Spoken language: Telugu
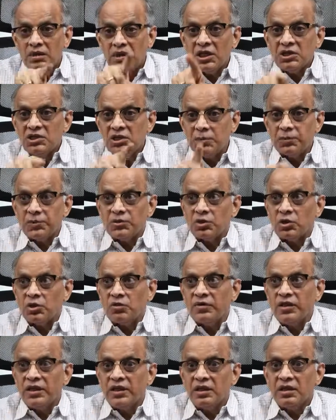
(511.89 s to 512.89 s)

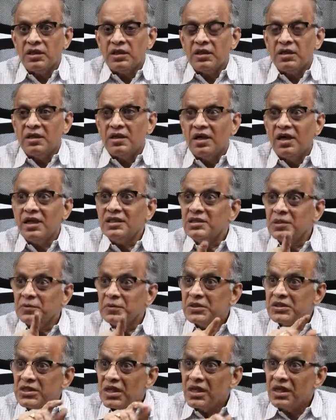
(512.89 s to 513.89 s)
దాసీపుత్రుడివి అని
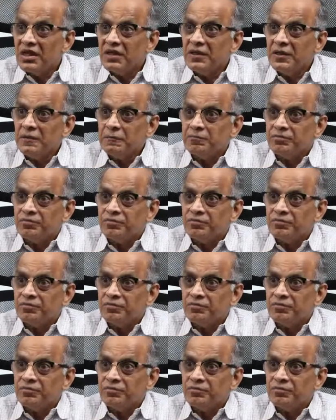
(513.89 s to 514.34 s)
చెప్పేసి అనాలి